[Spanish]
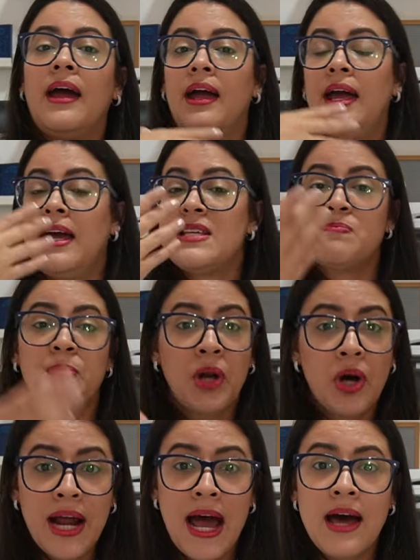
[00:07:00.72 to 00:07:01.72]

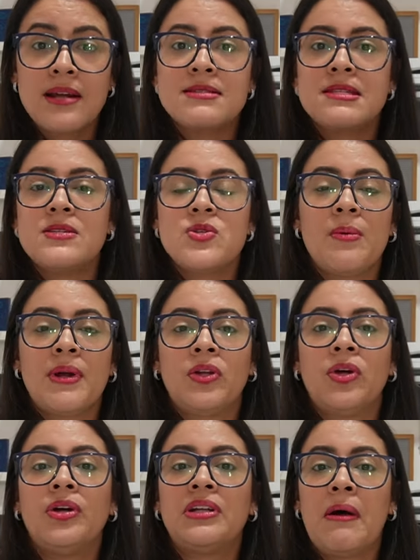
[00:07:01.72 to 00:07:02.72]
explorar si sobre
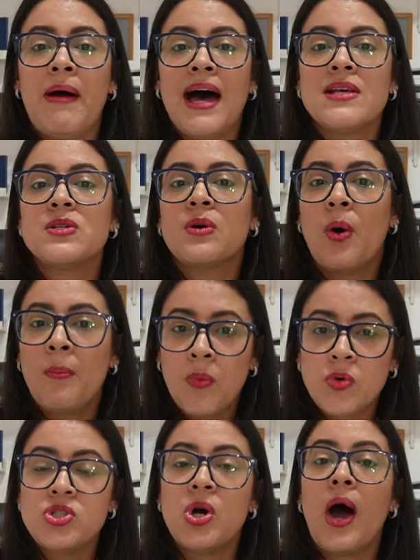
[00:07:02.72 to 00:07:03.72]
todo trabajas con
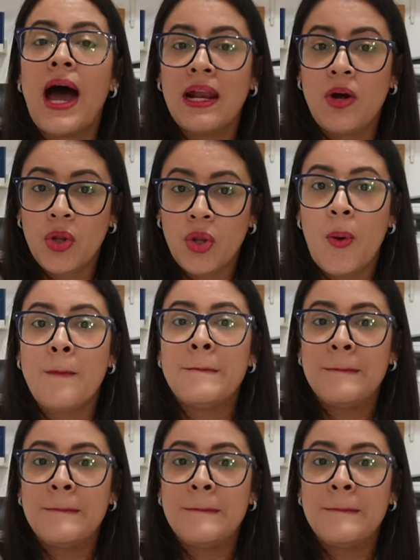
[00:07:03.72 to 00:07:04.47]
mucho algodón